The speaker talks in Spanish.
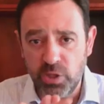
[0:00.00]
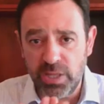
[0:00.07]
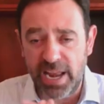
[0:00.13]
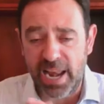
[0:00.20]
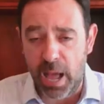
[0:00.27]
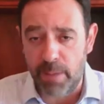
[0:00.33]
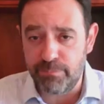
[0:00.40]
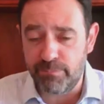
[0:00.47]

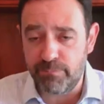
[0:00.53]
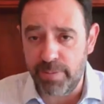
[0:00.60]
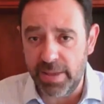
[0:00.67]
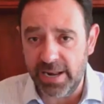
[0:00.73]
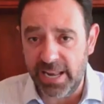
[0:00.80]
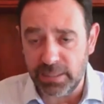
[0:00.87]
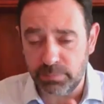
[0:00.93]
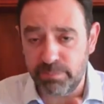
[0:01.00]
donde
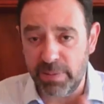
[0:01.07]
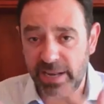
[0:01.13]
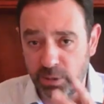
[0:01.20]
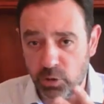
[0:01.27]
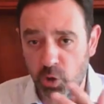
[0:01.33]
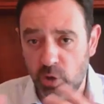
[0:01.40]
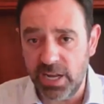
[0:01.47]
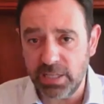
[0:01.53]
las
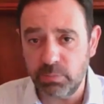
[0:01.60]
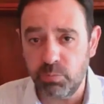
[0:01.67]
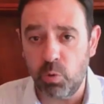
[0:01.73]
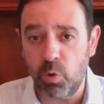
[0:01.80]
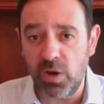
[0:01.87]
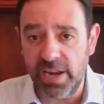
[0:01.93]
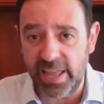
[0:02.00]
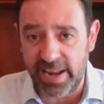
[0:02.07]
personas
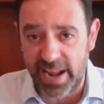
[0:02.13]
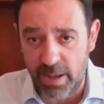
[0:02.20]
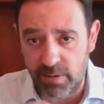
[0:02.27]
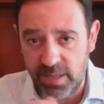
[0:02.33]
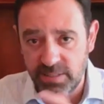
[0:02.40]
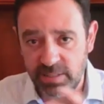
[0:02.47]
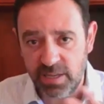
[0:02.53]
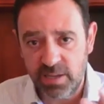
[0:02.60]

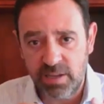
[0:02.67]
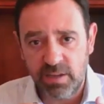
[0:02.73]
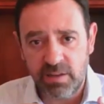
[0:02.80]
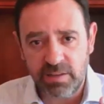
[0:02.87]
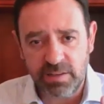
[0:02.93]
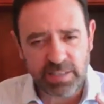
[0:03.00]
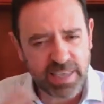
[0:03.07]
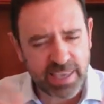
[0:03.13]
vulnerables,
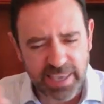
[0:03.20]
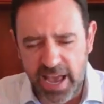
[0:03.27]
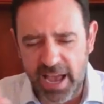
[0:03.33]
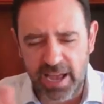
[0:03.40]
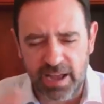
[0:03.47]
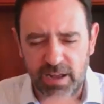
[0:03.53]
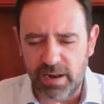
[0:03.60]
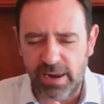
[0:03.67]
que
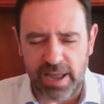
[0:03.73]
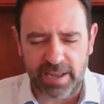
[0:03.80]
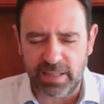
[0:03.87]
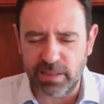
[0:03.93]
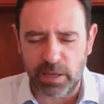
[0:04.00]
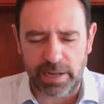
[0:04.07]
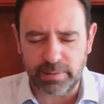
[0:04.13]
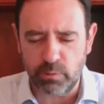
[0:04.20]
ya la
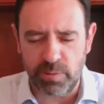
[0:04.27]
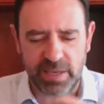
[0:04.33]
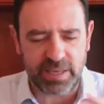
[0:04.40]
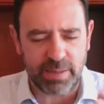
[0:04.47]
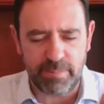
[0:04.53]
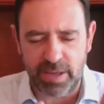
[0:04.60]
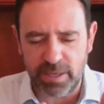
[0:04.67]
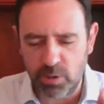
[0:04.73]
gente las
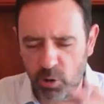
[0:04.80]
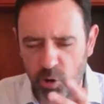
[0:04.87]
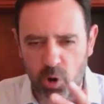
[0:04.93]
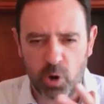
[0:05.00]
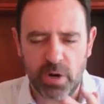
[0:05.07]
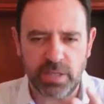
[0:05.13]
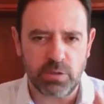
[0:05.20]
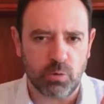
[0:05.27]
ubica
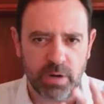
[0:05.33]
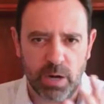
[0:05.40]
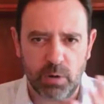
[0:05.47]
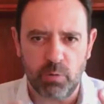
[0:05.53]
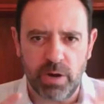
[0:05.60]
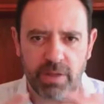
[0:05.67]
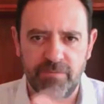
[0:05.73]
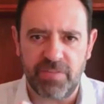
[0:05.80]
mayores o con
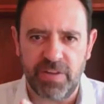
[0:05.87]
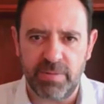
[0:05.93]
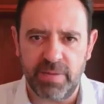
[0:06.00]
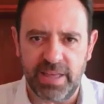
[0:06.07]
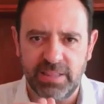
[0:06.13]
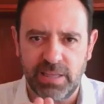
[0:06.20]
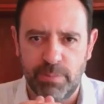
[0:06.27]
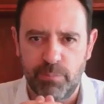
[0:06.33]
alguna
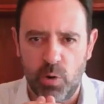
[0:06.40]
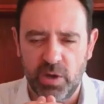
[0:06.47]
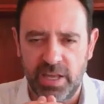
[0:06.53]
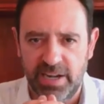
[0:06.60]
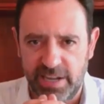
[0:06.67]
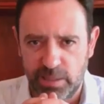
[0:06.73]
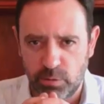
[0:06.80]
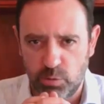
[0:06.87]
enfermedad que ponga
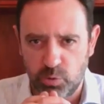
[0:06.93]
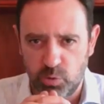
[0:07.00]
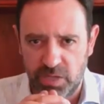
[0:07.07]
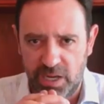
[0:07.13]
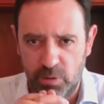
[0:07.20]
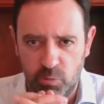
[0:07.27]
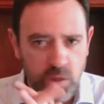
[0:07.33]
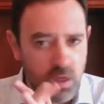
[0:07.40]
en riesgo su
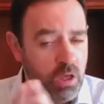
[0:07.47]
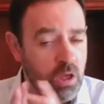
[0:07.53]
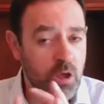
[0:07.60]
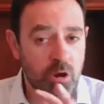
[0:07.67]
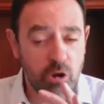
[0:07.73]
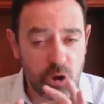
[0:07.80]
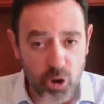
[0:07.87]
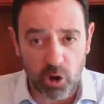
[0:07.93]
salud,
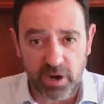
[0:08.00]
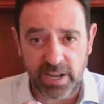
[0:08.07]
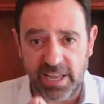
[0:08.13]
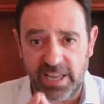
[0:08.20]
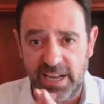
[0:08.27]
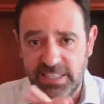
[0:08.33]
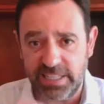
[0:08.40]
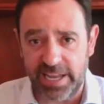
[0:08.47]
no
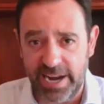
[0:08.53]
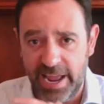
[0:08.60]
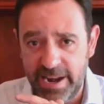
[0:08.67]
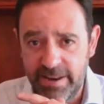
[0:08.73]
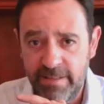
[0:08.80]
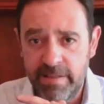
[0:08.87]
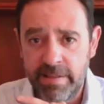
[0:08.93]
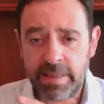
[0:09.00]

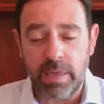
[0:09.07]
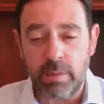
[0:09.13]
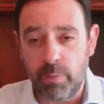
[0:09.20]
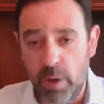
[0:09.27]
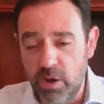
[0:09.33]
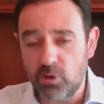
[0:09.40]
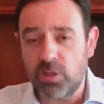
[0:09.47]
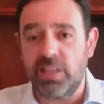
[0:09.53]
regresarán. Y
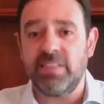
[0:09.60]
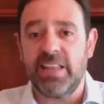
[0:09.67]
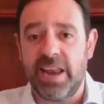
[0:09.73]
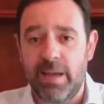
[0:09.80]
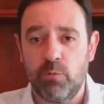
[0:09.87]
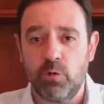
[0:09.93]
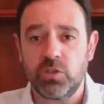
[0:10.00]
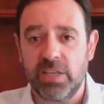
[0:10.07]
bueno,
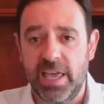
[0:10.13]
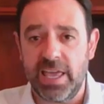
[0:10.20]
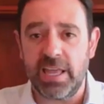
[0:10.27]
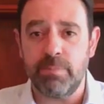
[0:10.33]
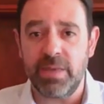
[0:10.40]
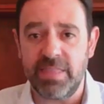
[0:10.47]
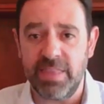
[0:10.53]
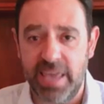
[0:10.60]
tendremos que
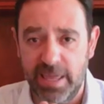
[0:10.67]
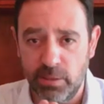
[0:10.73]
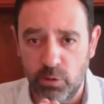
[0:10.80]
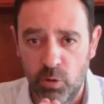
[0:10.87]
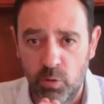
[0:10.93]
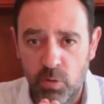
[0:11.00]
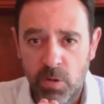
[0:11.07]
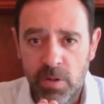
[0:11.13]
ir
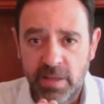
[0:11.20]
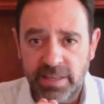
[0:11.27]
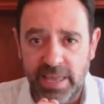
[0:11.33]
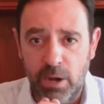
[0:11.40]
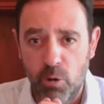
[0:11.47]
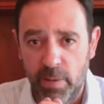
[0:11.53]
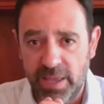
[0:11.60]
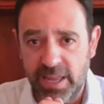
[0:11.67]
midiendo
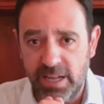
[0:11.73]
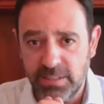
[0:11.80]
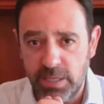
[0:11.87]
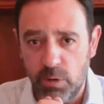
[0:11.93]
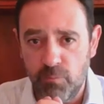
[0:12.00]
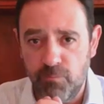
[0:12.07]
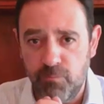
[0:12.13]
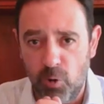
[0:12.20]
que no vayan a
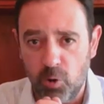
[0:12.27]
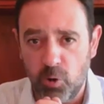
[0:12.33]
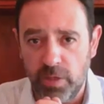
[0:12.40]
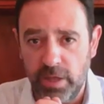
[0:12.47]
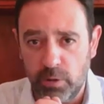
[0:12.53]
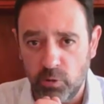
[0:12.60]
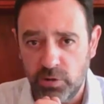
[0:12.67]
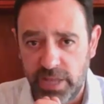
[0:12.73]
ser un foco
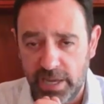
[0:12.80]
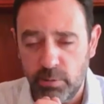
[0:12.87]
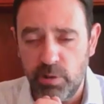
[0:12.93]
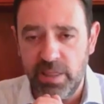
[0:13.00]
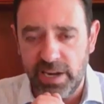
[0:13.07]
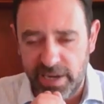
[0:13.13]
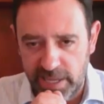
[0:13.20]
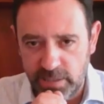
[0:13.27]
de contagio
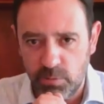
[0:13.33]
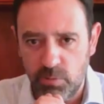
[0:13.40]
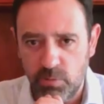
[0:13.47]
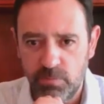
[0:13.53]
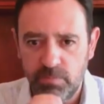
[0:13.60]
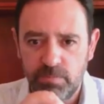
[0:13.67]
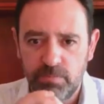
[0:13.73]
y de riesgo.